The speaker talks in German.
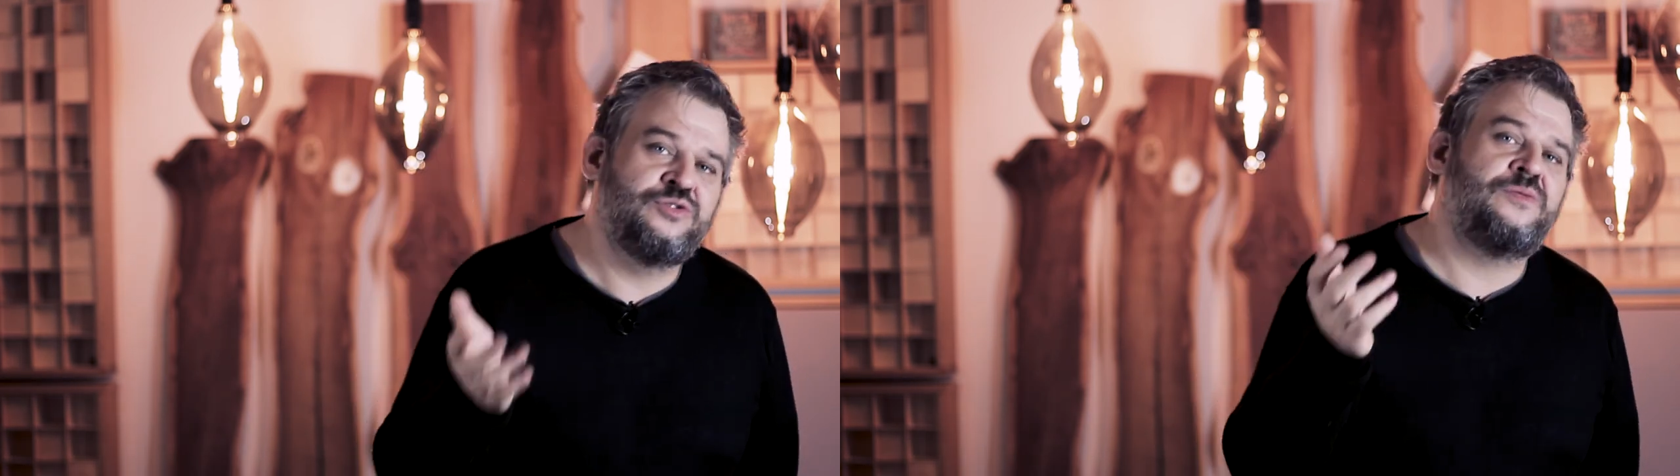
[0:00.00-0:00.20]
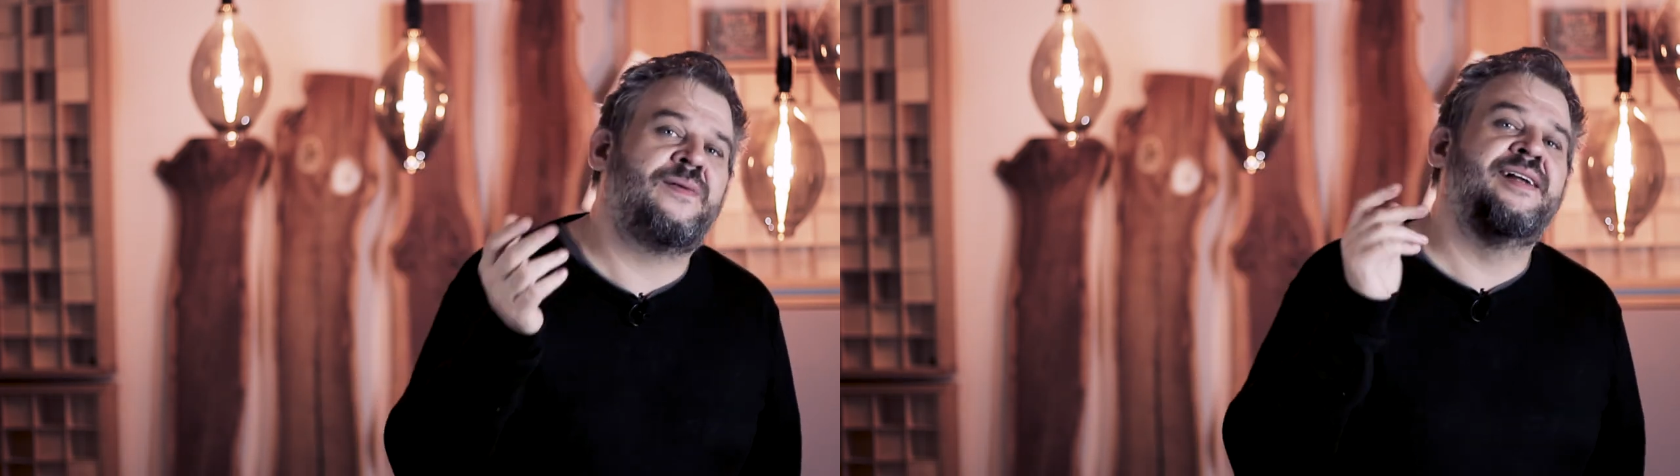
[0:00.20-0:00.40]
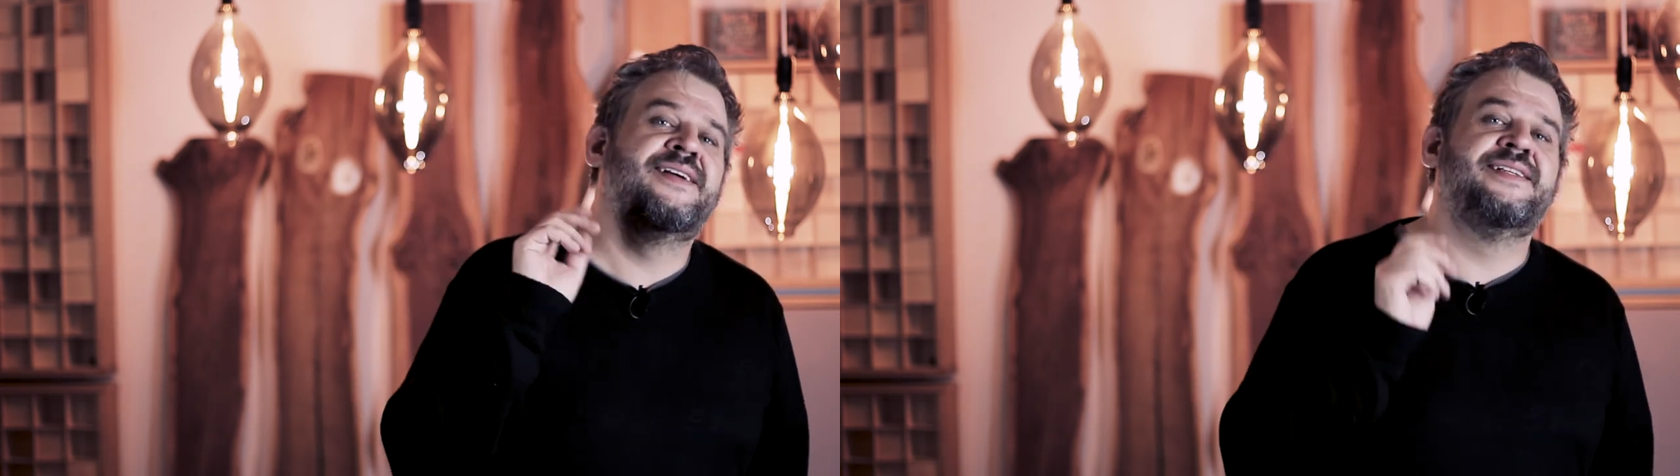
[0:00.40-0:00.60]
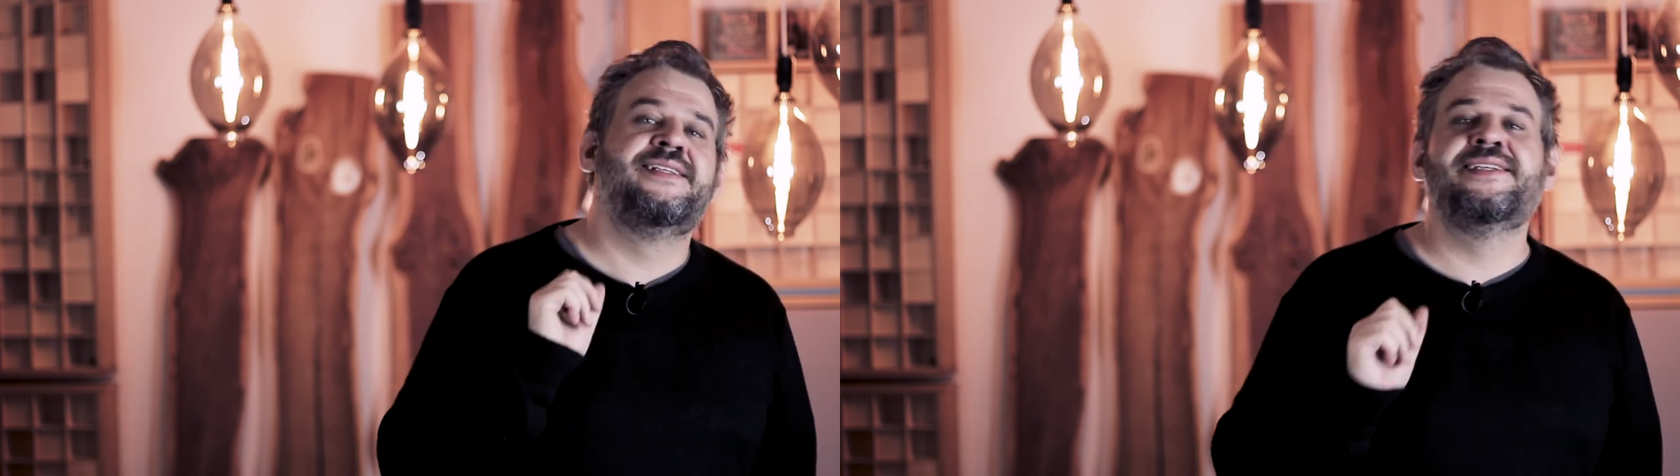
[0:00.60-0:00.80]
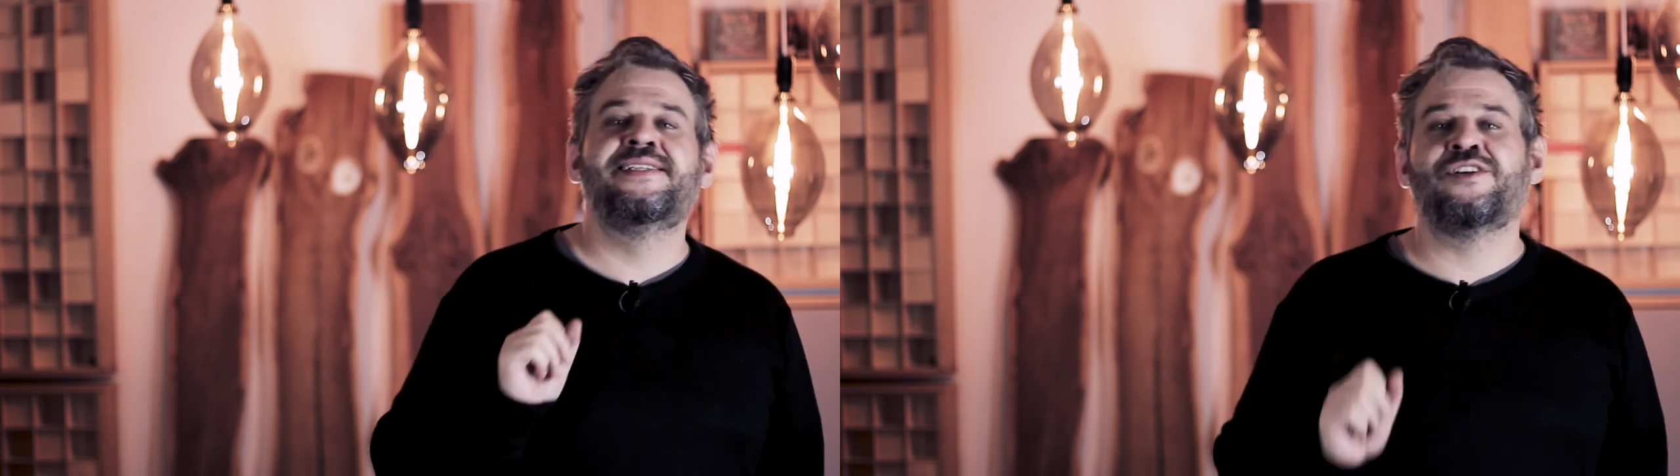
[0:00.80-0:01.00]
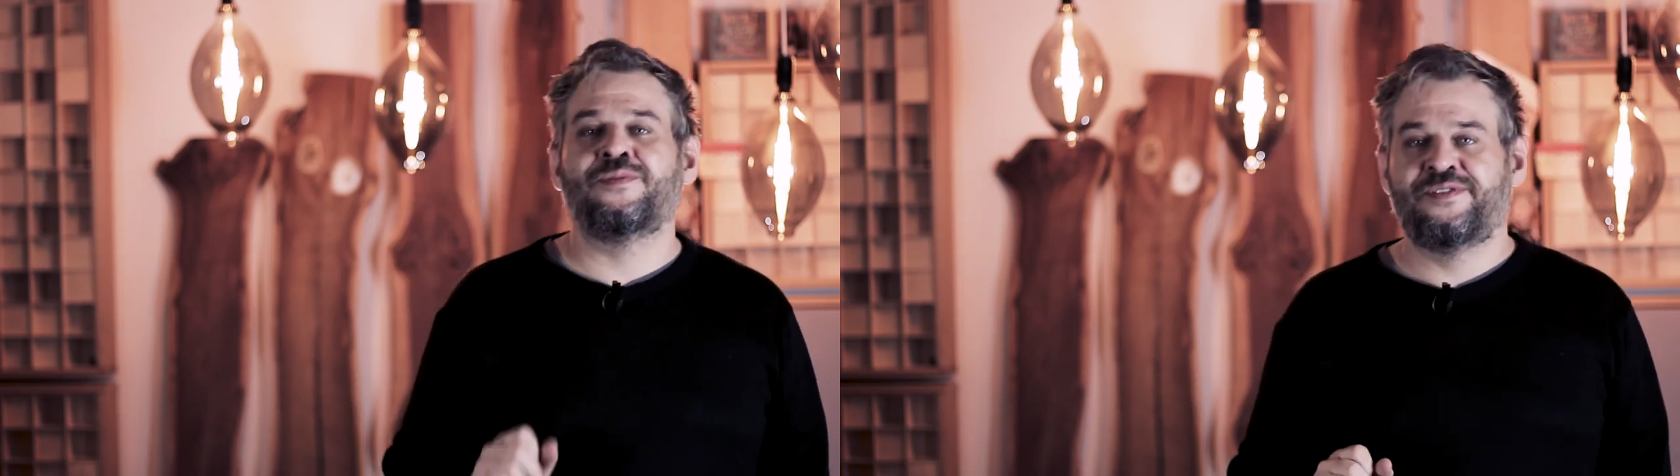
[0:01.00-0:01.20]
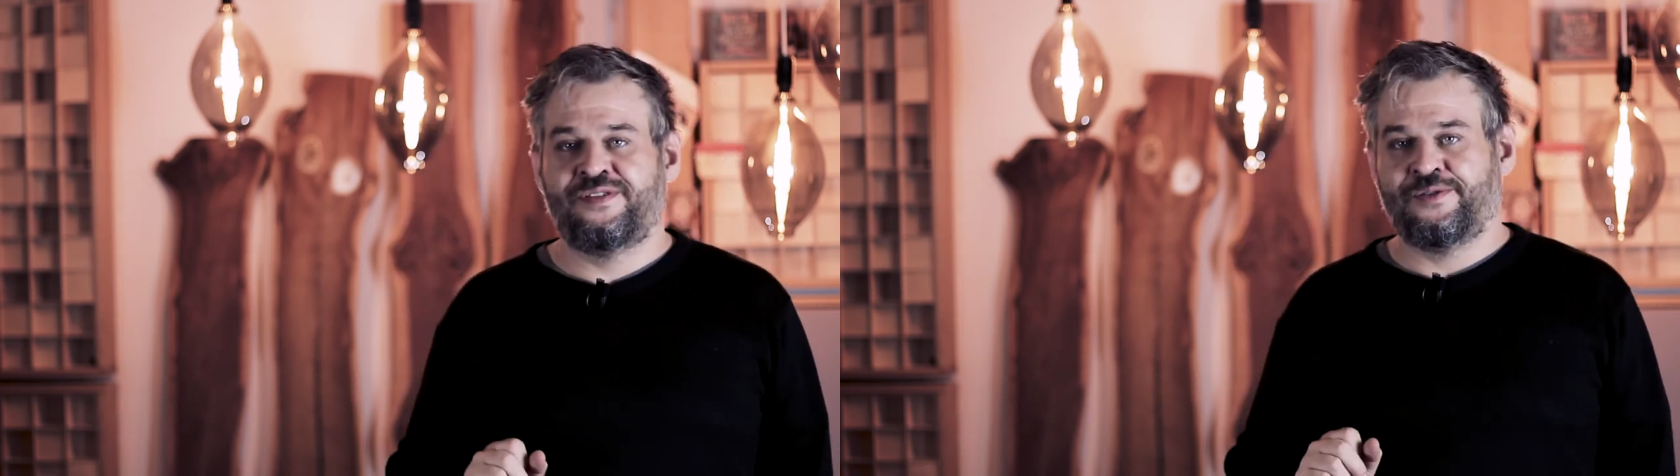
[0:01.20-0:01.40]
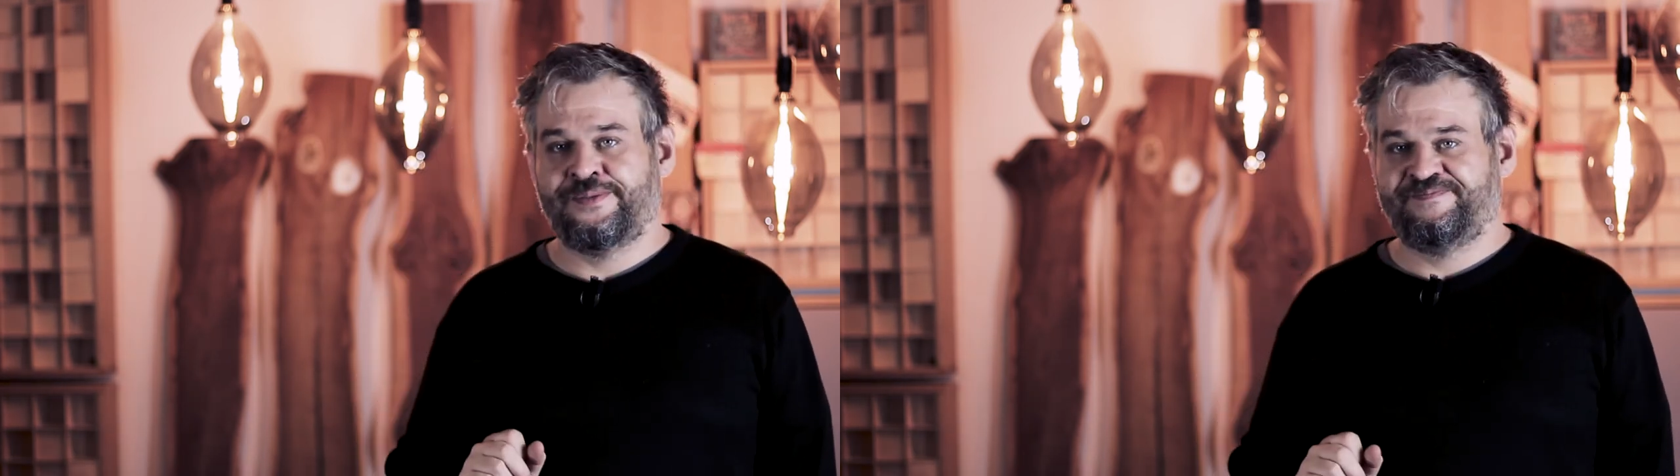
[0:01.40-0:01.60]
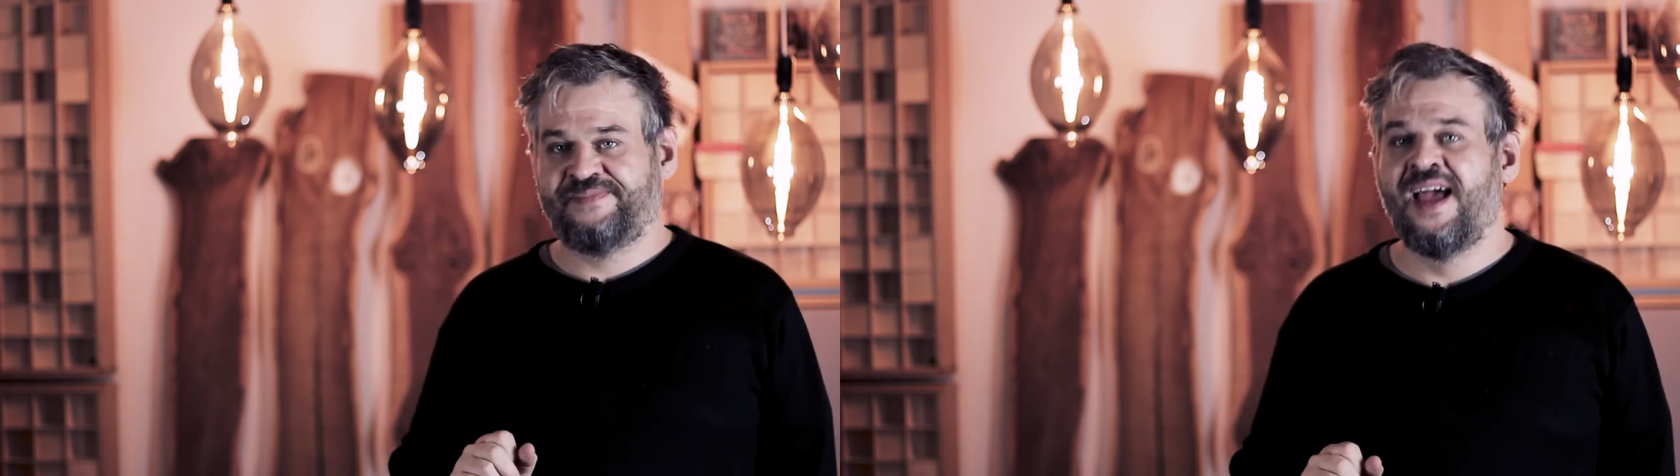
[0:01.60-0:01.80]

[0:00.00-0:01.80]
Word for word: doch mal diese Option.